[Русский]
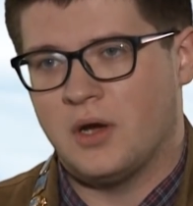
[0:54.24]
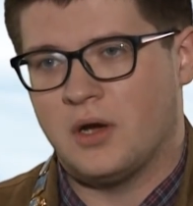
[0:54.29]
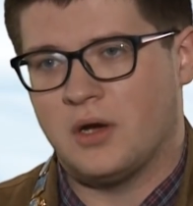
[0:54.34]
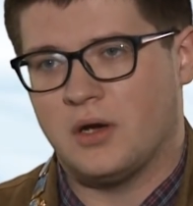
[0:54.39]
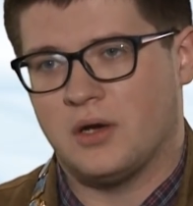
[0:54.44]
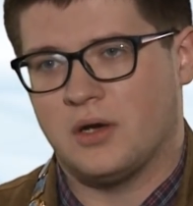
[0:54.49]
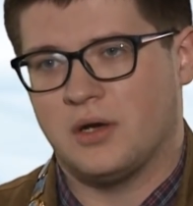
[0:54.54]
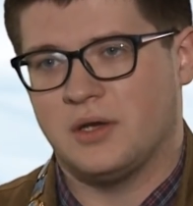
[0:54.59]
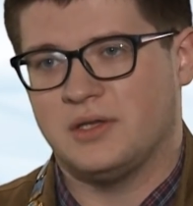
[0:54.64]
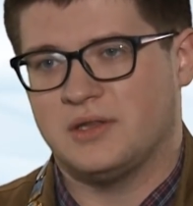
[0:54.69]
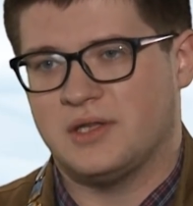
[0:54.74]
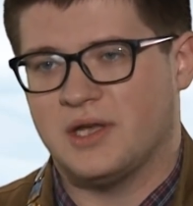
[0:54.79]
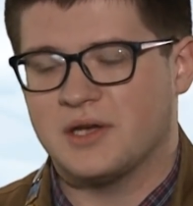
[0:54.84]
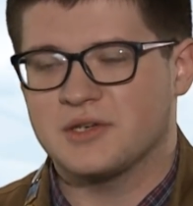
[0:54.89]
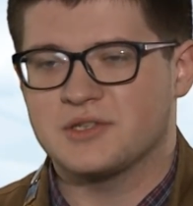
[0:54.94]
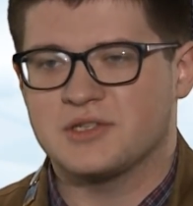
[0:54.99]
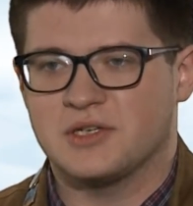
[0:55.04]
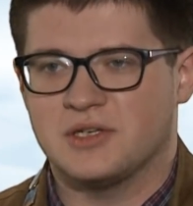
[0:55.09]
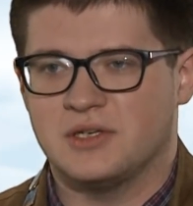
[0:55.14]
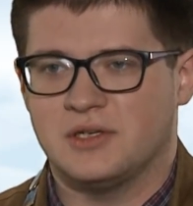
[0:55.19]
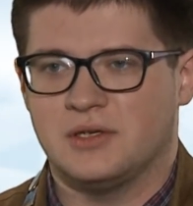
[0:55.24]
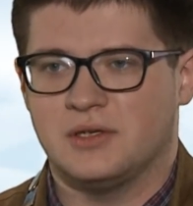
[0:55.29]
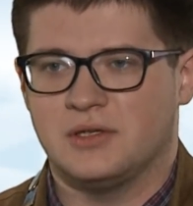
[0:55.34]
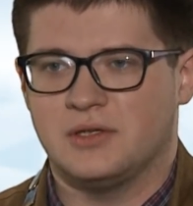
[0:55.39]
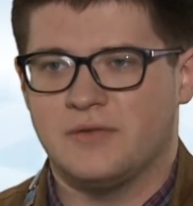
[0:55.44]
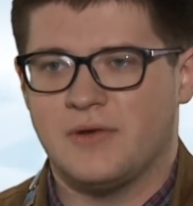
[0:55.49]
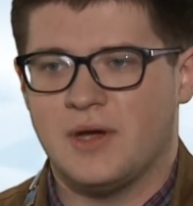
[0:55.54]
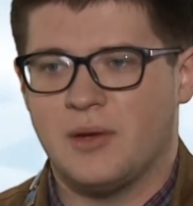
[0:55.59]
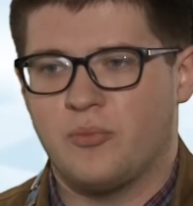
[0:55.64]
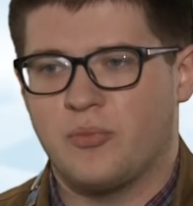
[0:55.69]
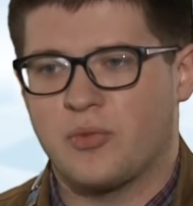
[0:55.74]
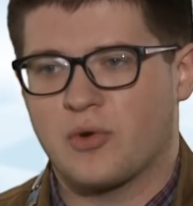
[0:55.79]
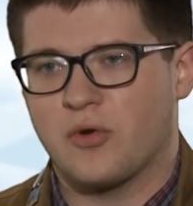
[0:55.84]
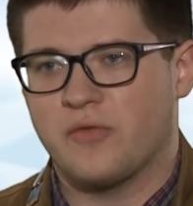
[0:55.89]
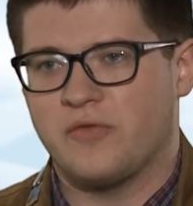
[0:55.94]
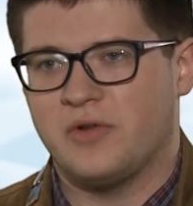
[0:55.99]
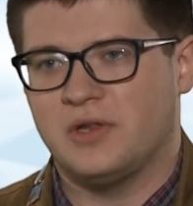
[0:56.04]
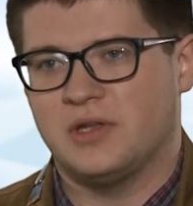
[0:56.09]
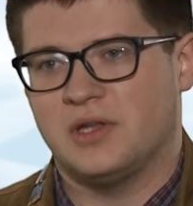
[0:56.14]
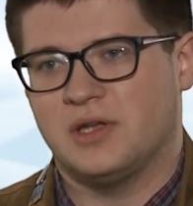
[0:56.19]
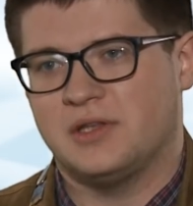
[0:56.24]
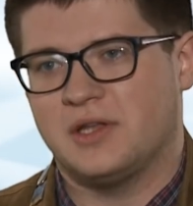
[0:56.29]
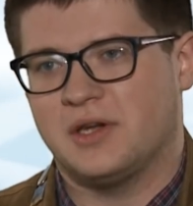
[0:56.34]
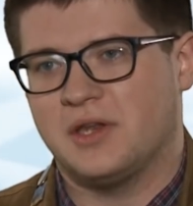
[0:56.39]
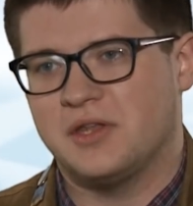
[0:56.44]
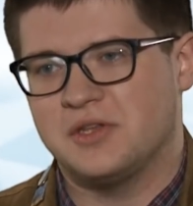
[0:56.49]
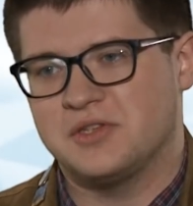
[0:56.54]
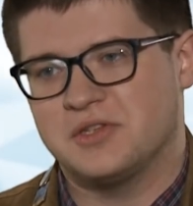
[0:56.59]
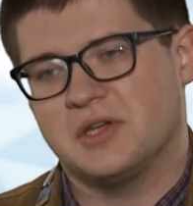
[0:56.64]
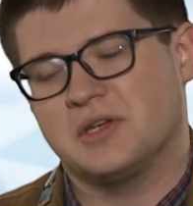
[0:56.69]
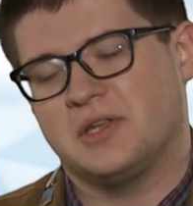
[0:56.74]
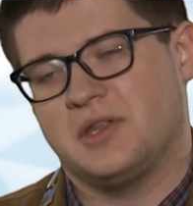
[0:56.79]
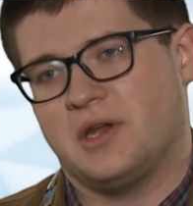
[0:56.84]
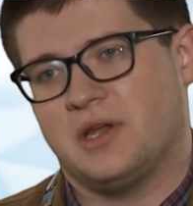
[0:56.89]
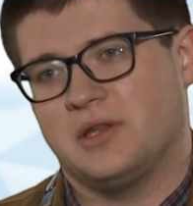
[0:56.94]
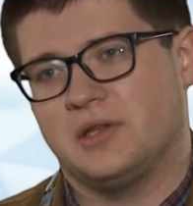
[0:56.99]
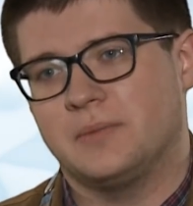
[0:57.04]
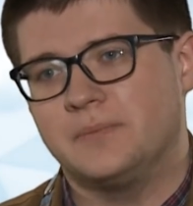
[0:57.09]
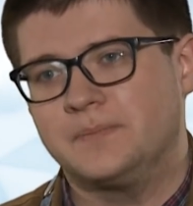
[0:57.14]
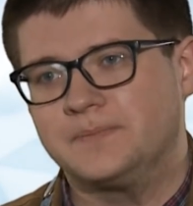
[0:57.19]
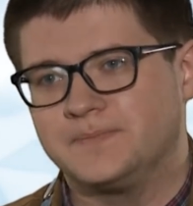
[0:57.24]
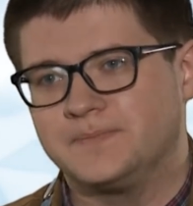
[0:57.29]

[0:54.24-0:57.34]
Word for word: а, и также два профильно-энергетических отряда.